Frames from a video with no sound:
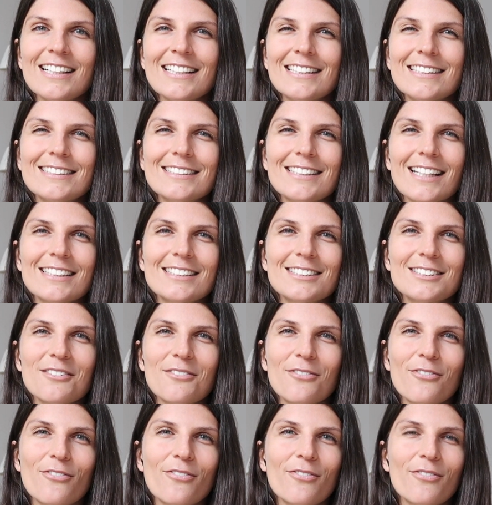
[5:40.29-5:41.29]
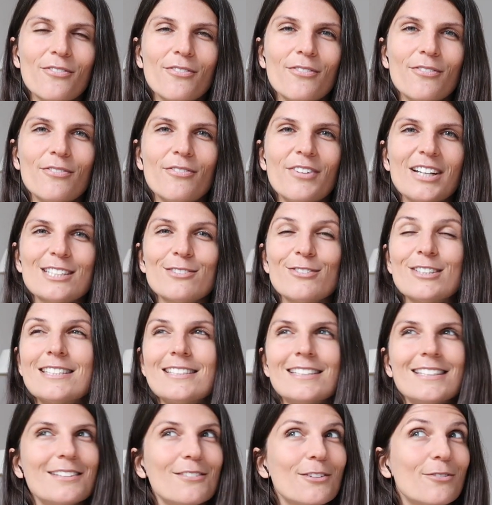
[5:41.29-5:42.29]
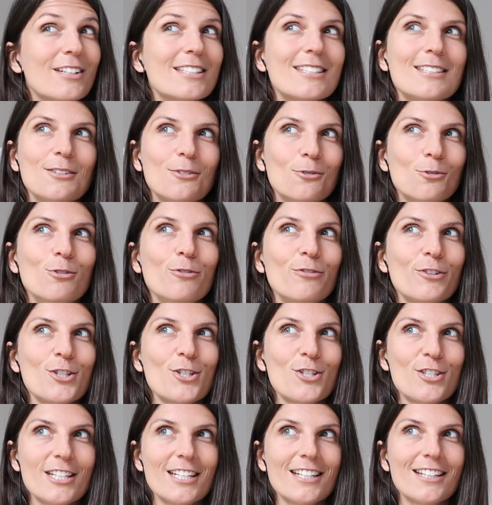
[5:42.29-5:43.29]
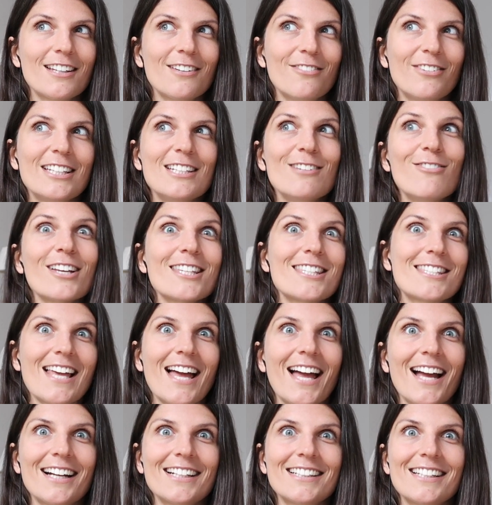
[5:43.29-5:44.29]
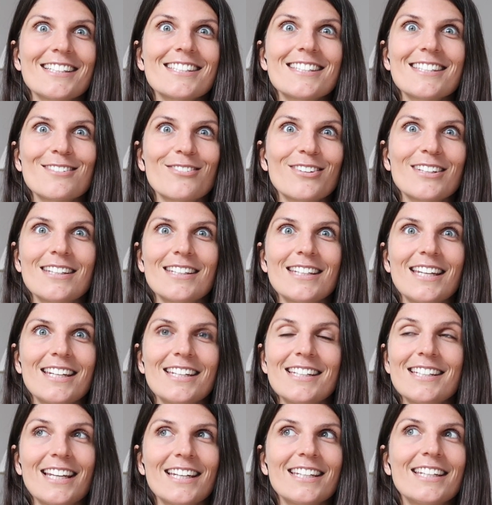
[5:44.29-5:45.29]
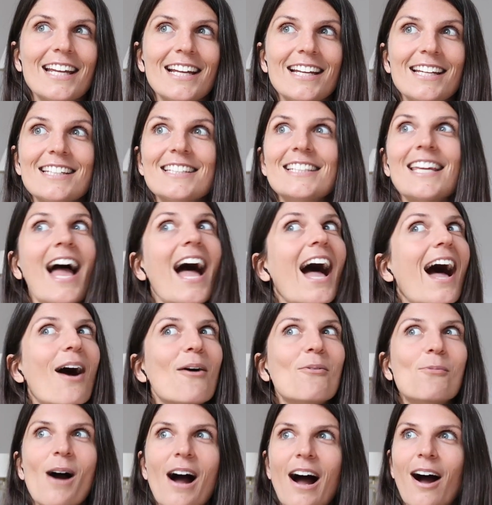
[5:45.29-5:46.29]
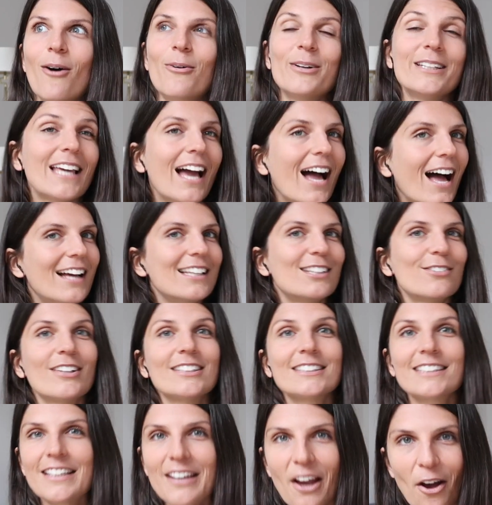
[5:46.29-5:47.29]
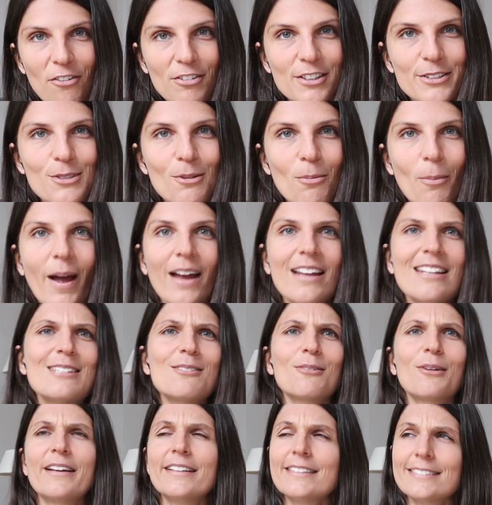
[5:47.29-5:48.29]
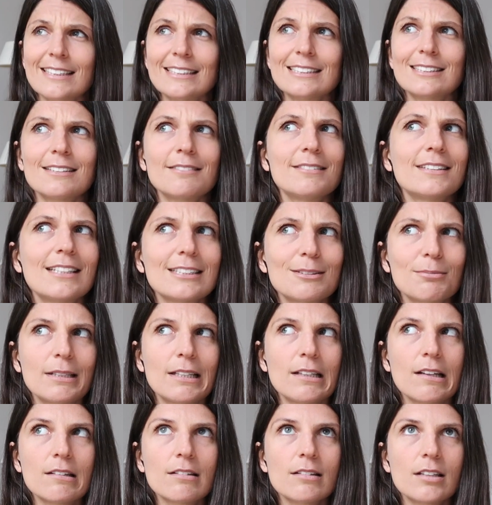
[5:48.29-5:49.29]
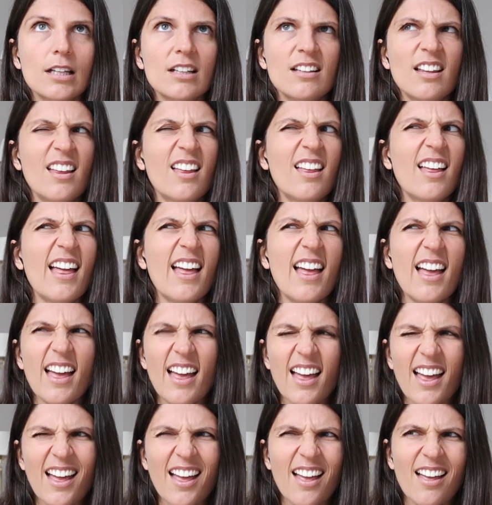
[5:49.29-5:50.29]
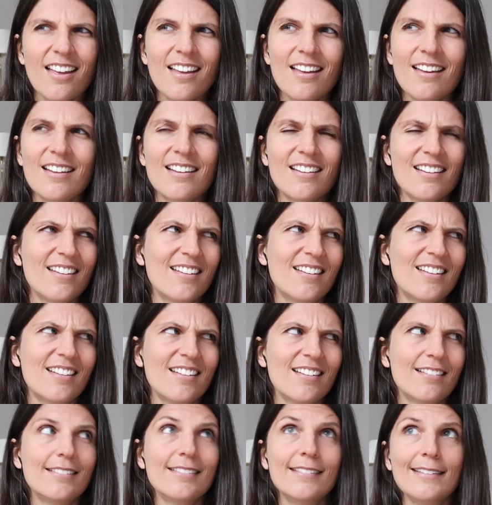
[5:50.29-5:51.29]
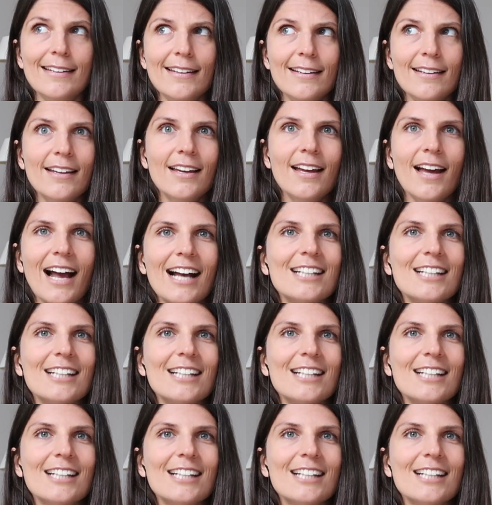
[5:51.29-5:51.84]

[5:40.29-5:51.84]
Ist das äh, was, was ich, was ich gut verstehe? Wenn die was sagen, das dann, dann denke ich, ah, wow, ja, ich weiß genau, was du meinst. Oder ist das, dass man eher so denkt, hä? Äh, nee.